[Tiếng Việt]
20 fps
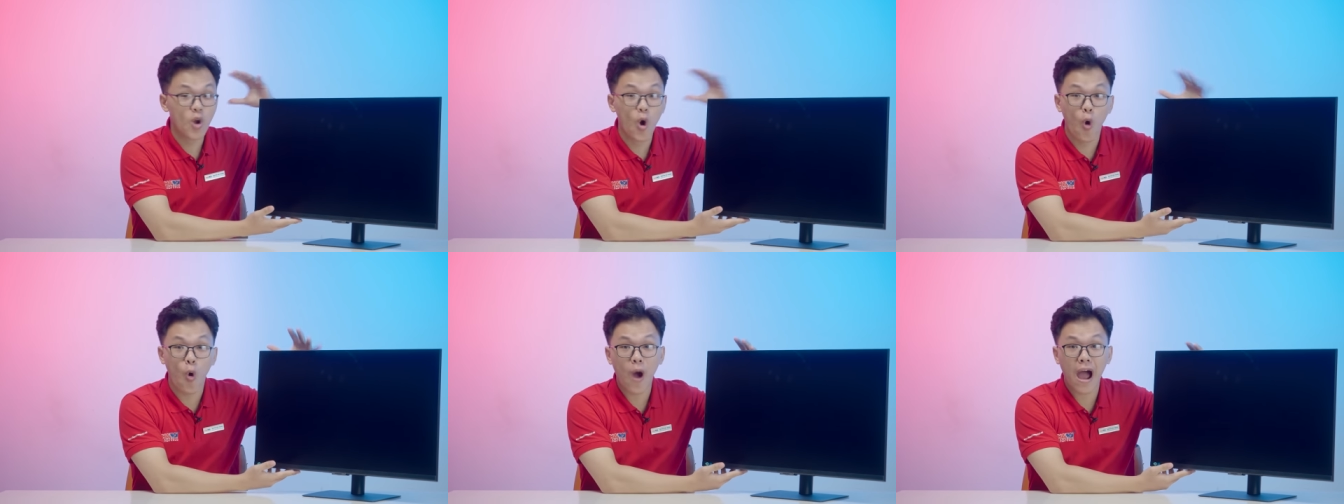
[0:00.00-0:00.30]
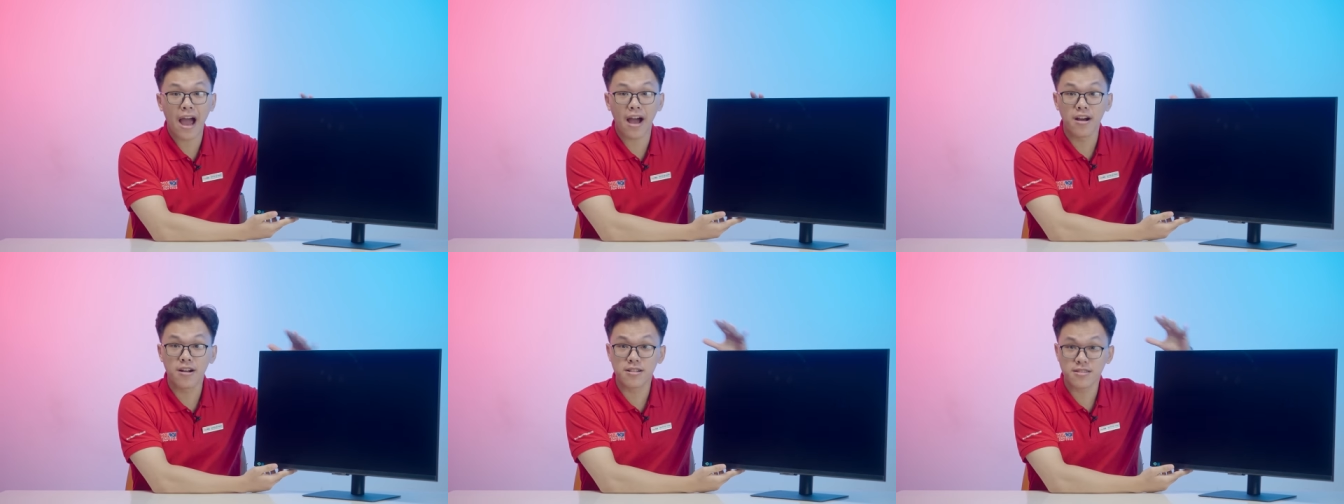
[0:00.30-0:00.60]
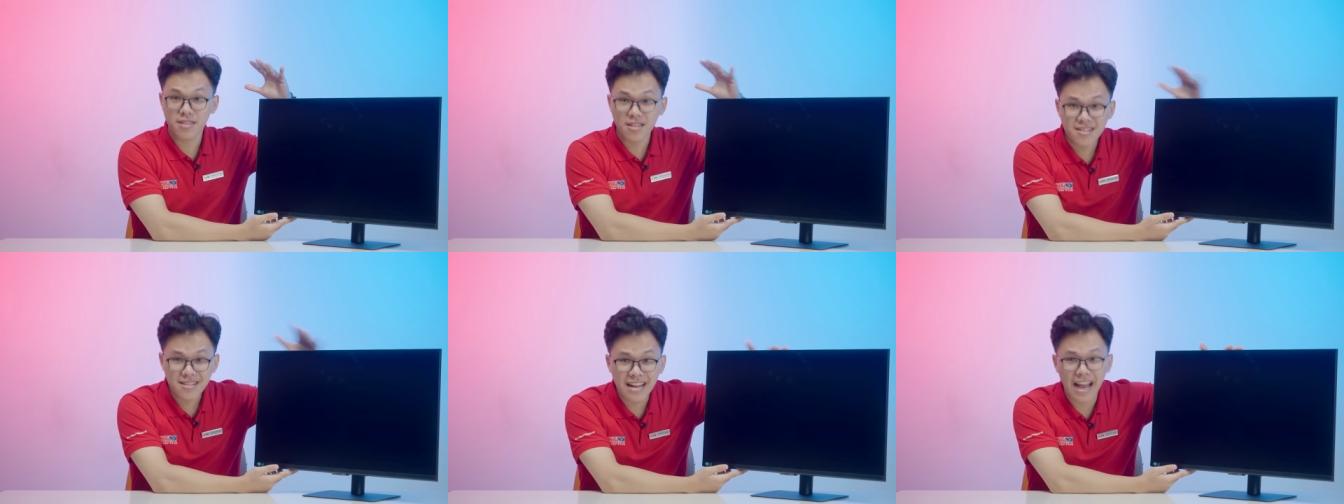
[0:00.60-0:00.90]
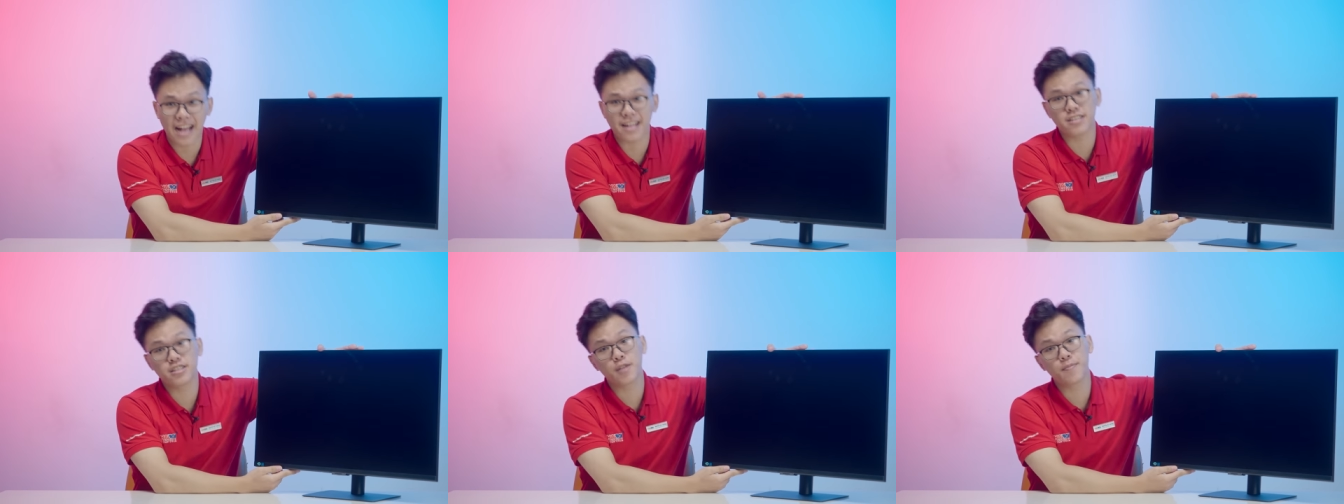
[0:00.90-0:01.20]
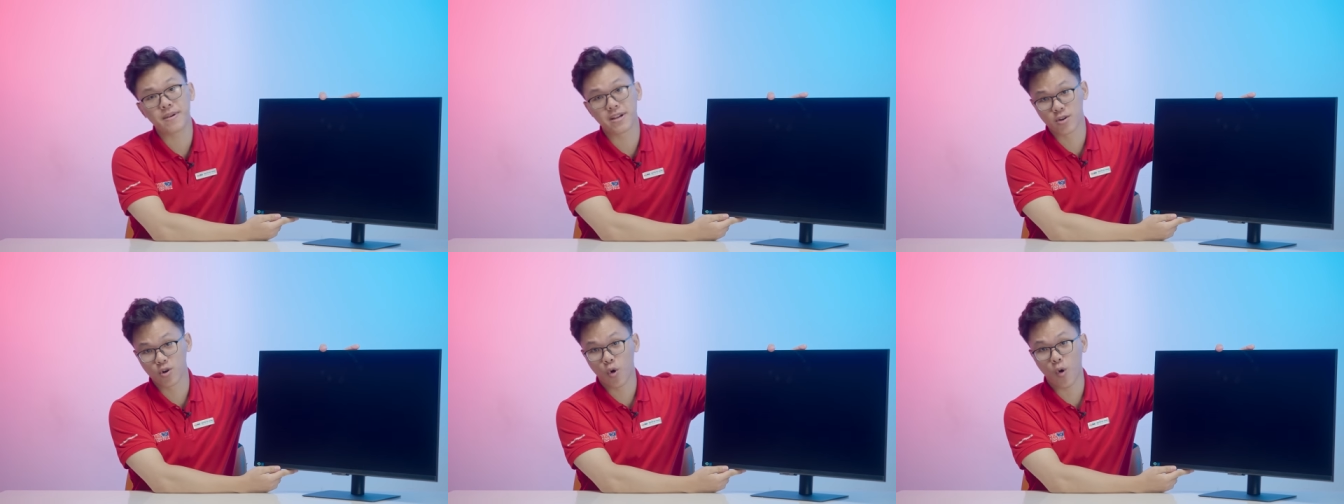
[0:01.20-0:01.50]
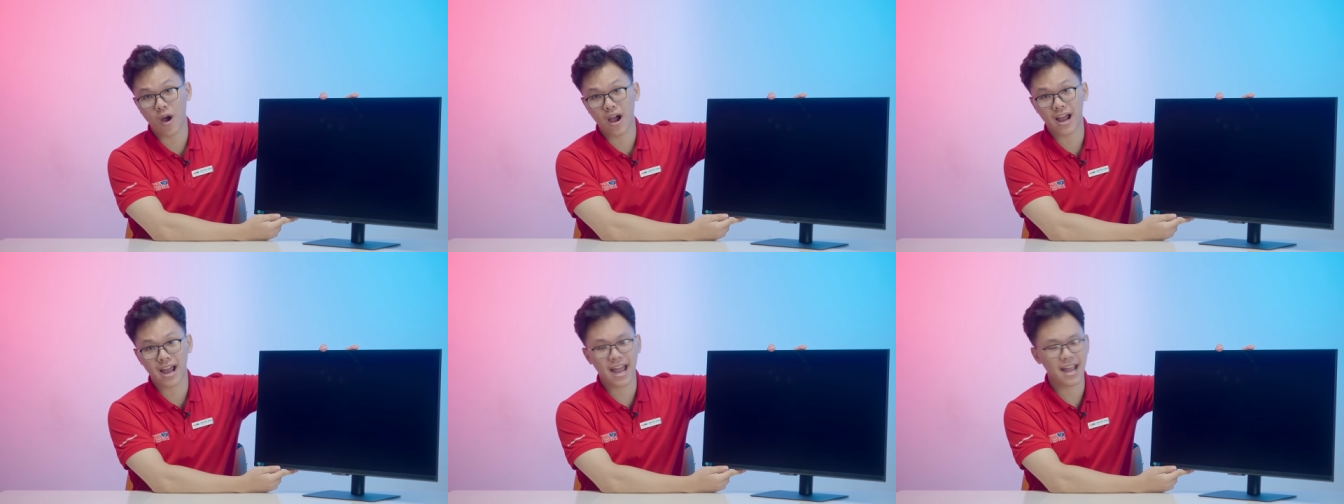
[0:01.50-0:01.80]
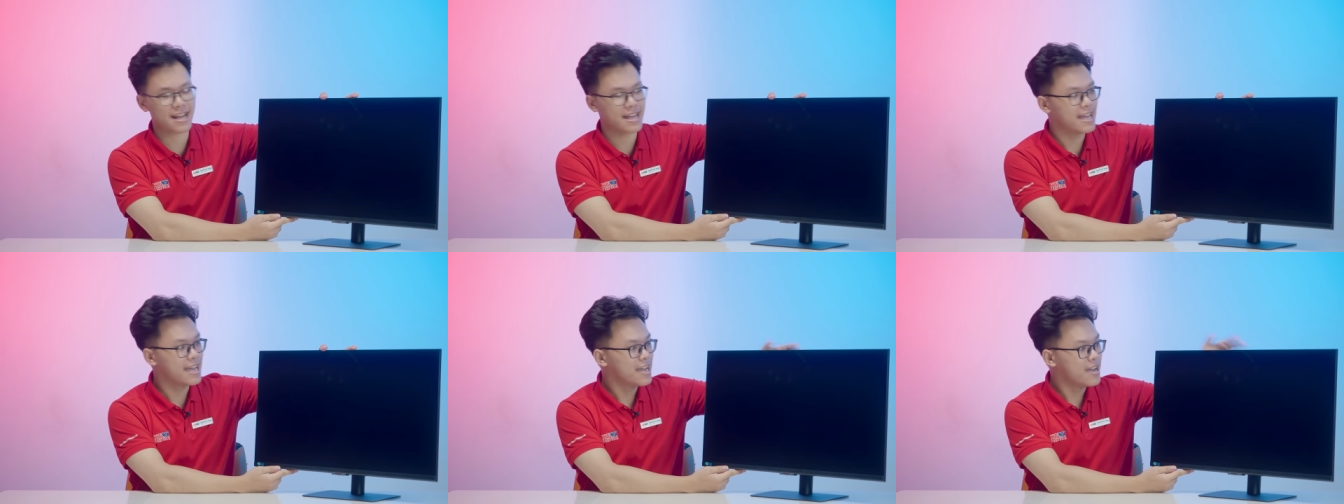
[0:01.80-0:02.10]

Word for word: đồ họa hơn tất cả những chiếc màn hình đồ họa khác,